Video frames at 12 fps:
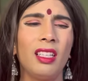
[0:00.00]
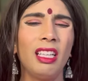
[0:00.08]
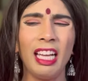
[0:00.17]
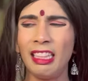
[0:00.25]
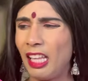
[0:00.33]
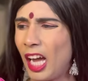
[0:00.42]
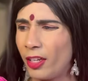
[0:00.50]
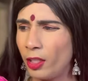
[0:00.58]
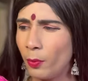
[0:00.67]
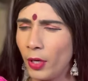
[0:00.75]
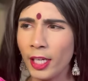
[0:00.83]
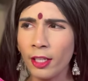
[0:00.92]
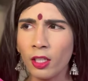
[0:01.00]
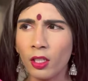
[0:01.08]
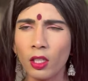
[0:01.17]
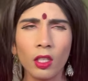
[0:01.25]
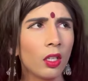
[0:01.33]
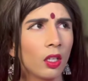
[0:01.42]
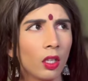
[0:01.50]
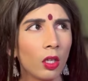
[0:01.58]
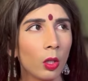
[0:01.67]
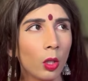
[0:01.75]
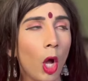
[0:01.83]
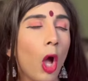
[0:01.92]
गंधारी ब्रेड
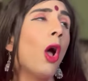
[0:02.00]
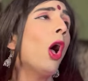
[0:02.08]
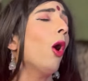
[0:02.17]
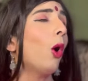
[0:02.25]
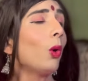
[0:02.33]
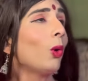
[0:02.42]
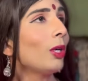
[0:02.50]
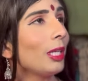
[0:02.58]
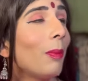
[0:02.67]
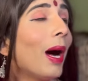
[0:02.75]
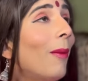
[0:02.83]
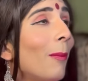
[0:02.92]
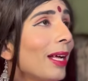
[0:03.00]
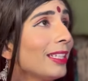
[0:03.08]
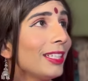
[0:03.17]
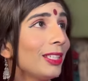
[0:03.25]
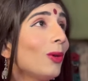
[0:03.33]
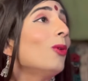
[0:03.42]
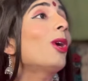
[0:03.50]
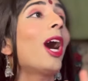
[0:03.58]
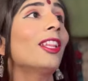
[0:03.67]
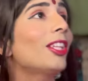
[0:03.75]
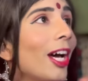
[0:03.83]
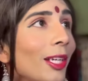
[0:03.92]
हाँ, ओरी बाबा दीदी वो
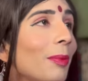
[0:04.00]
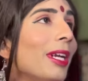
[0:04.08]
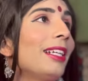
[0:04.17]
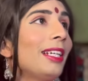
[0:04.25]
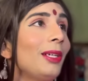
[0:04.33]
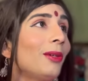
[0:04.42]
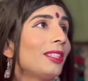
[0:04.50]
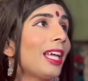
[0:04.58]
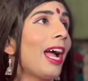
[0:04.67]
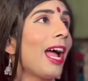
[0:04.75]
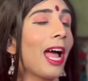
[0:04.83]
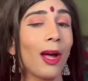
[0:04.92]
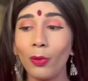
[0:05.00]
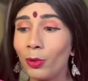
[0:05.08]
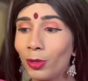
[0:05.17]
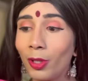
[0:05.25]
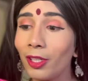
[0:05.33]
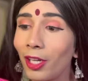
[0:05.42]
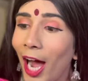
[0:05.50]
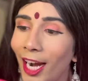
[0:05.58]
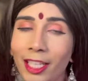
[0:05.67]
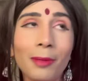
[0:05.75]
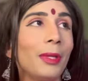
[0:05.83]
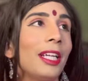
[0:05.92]
गंधारी ब्रेड नहीं होता है वो तो
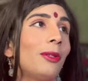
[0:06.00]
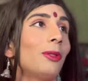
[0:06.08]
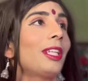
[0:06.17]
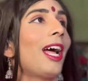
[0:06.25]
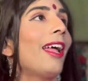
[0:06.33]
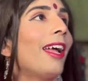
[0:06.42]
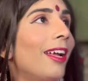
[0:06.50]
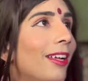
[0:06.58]
गार्लिक ब्रेड होता है